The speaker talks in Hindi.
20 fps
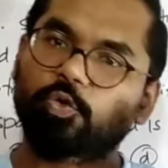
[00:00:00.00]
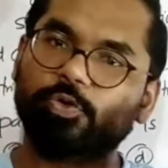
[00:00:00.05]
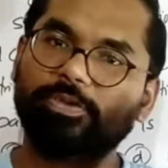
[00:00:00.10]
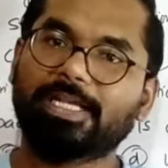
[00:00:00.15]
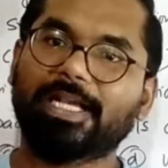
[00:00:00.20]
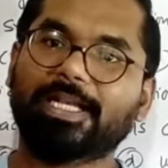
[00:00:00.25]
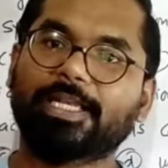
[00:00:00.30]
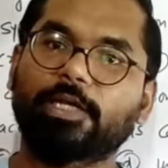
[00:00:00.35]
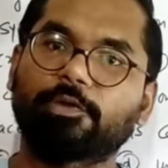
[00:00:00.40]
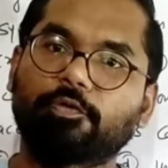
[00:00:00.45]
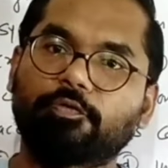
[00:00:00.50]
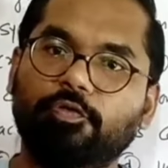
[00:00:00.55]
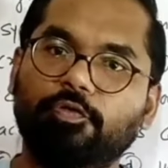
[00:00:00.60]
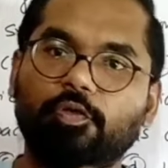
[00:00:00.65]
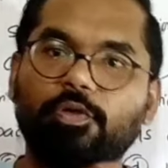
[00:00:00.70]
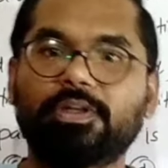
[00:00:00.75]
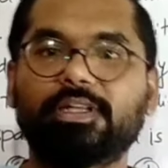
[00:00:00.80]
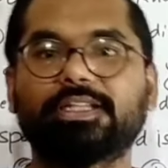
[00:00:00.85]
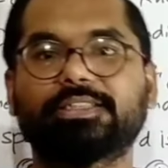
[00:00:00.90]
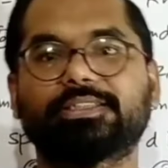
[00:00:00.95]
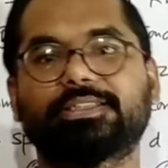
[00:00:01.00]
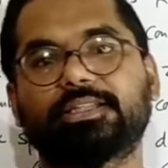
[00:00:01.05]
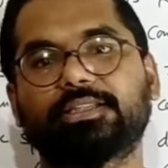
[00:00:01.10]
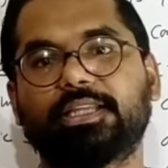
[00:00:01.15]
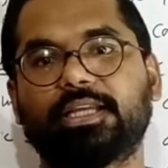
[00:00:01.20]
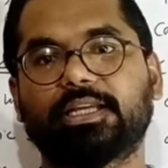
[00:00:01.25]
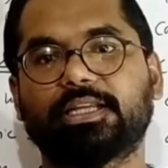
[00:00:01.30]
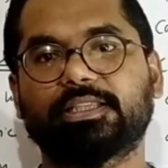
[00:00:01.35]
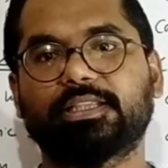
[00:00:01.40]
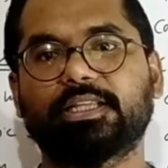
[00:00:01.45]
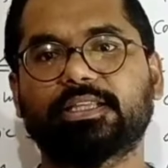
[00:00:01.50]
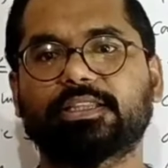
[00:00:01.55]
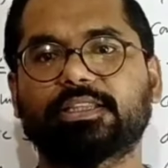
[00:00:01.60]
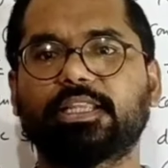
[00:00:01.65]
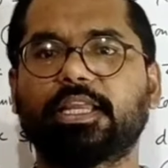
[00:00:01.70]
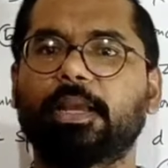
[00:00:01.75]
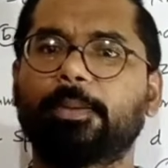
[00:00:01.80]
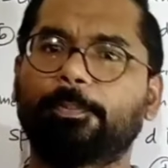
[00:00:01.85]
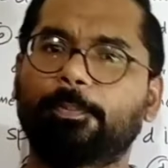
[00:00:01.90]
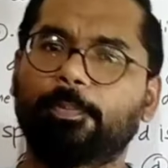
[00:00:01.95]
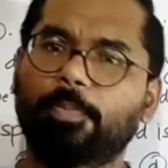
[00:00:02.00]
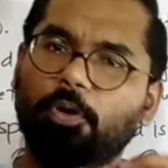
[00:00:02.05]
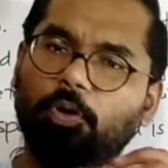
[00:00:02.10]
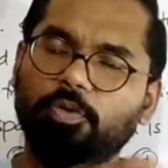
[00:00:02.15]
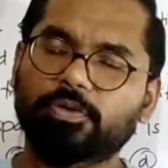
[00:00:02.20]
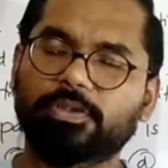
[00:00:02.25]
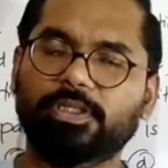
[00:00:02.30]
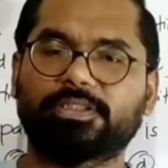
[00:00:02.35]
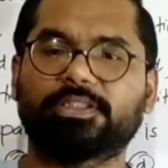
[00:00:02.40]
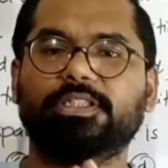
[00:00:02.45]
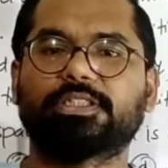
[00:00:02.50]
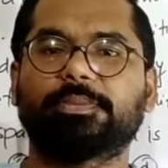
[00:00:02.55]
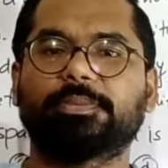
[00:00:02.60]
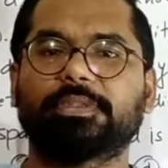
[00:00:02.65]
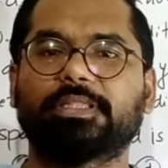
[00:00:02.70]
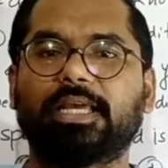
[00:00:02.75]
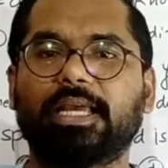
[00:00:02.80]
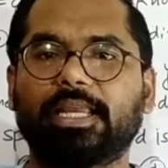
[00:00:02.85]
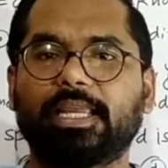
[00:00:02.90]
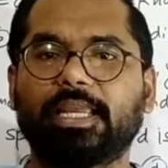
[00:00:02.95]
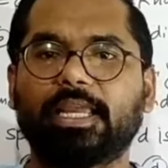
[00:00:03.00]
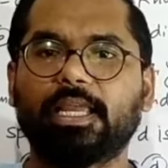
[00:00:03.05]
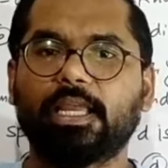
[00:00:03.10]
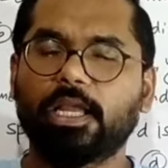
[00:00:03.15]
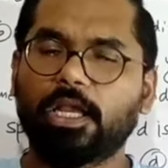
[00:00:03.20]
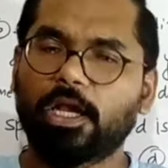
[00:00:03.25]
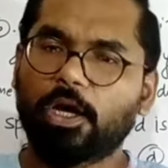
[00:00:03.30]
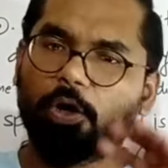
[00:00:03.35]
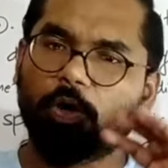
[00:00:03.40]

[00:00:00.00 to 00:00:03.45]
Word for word: तो जाके वो फुल लेक्चर देख देखते हैं बहुत अच्छे से बताया गया